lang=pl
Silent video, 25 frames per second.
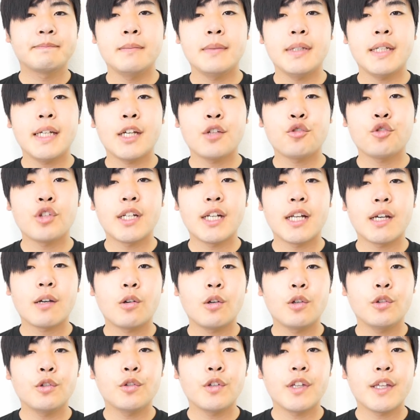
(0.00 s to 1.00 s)
I jeszcze na
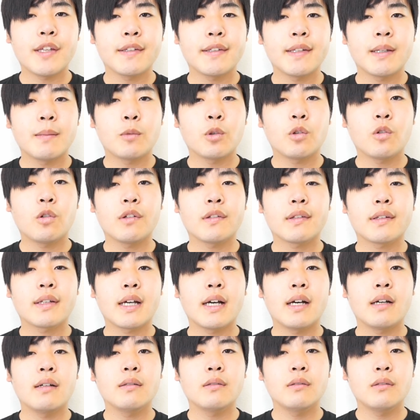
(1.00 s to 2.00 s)
końcu jest
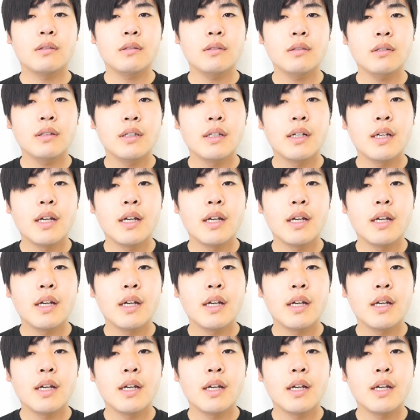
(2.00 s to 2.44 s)
samogłoska u,